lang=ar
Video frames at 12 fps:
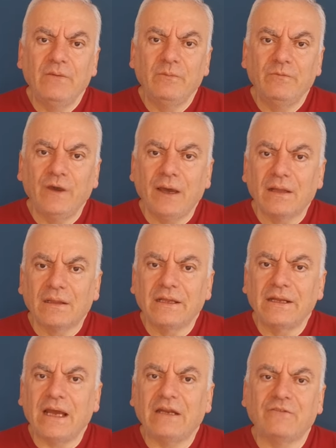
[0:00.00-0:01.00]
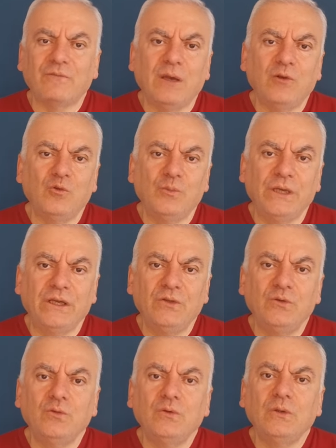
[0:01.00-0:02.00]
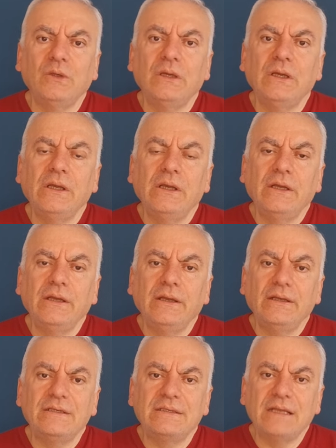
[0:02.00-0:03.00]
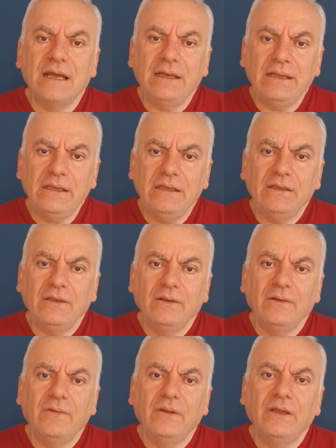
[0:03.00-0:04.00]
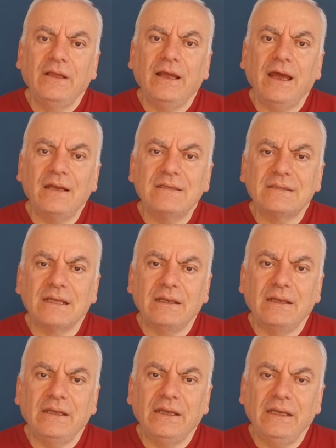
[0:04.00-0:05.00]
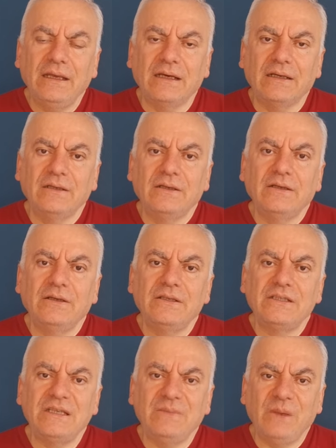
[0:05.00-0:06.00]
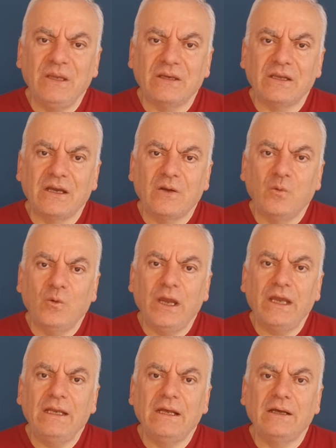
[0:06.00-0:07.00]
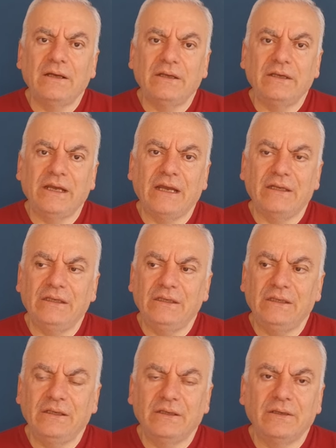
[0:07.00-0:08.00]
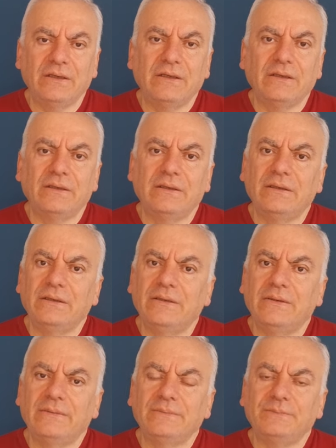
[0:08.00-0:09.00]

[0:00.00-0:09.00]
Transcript: فقط لنعرف معلومة أنه ستالين أرسل إلى سيبيريا وإلى يعني آه،